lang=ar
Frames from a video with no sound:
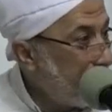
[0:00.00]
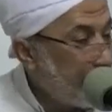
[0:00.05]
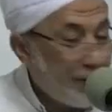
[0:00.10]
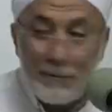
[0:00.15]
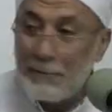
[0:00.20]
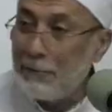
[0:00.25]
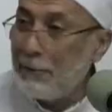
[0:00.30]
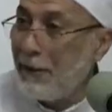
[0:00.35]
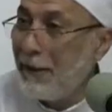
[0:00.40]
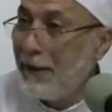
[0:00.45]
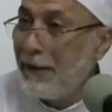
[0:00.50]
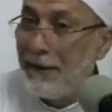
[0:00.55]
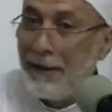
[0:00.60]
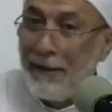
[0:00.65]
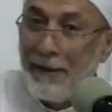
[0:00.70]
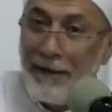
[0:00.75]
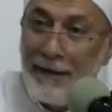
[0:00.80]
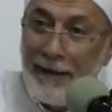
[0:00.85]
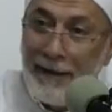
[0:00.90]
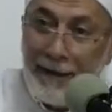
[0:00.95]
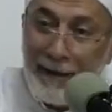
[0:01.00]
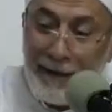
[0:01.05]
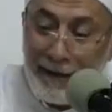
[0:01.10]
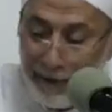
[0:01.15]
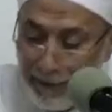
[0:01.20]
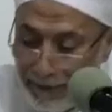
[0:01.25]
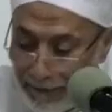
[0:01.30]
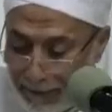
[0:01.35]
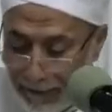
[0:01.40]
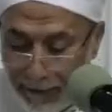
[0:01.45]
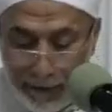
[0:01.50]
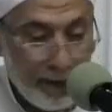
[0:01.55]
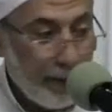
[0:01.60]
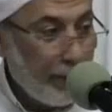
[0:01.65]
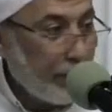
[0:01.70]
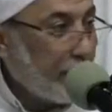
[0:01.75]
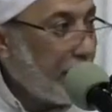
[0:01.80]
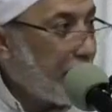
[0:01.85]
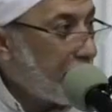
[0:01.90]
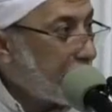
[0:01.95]
سبحان الله يا اخي
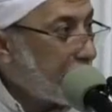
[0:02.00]
يوضع